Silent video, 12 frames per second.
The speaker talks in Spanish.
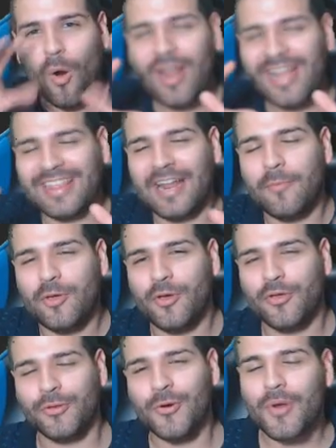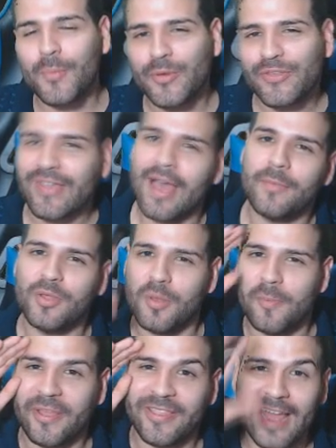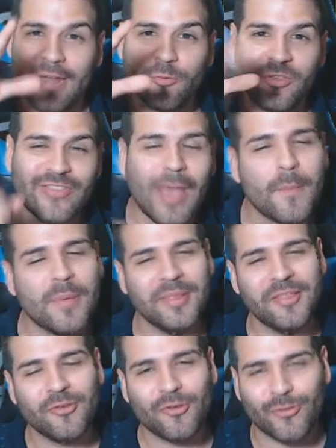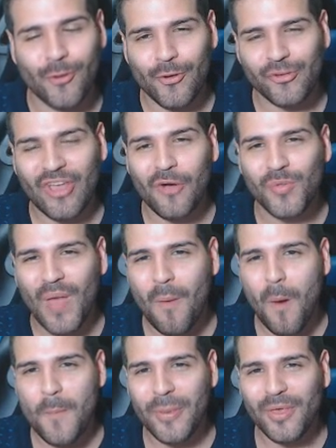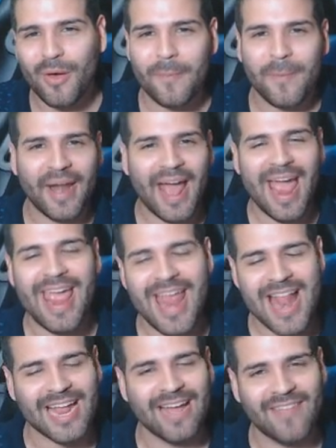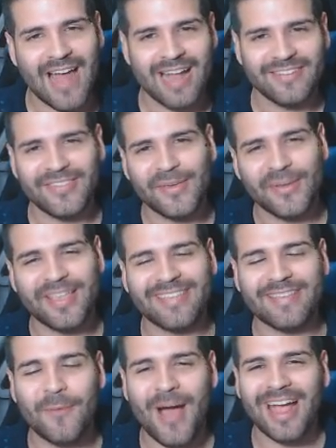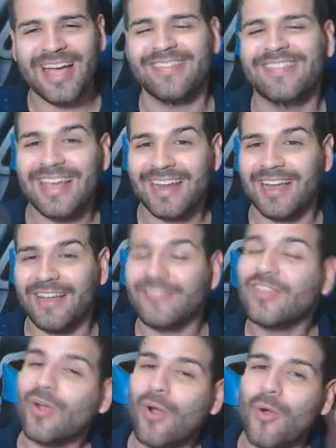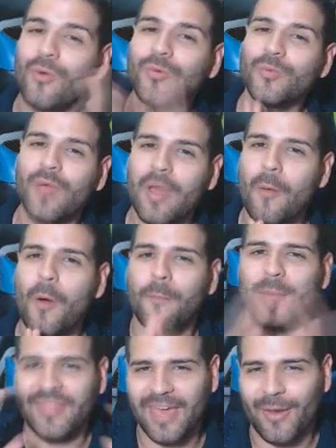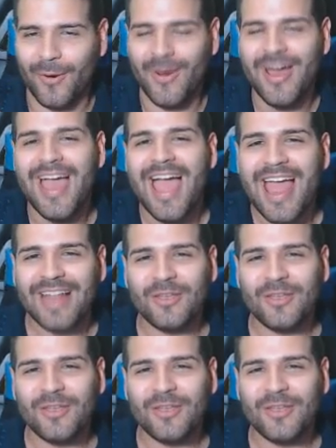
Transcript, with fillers: Hola qué tal amigos y tú? ¿cómo están? Mi nombre es Darwin, sean bienvenidos todos a un nuevo video para el canal Chicos, ya estamos acá de regreso con un nuevo video el